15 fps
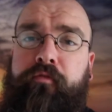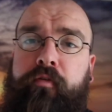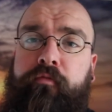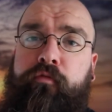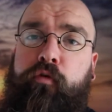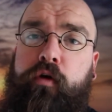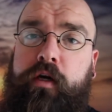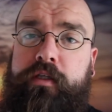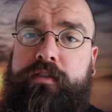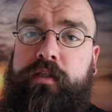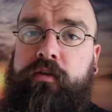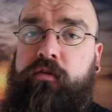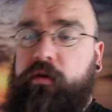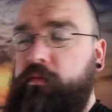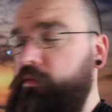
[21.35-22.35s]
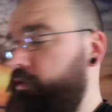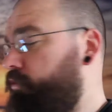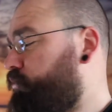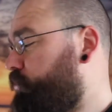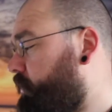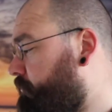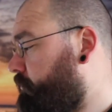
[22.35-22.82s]
von vorgestern noch im
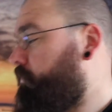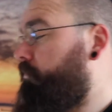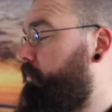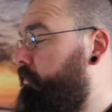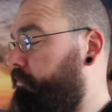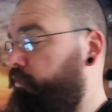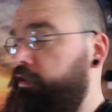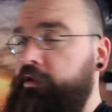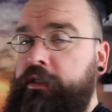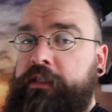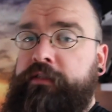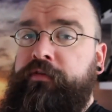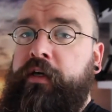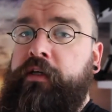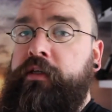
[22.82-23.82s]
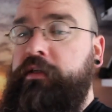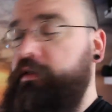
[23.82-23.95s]
Rückstand, obwohl es jetzt fertig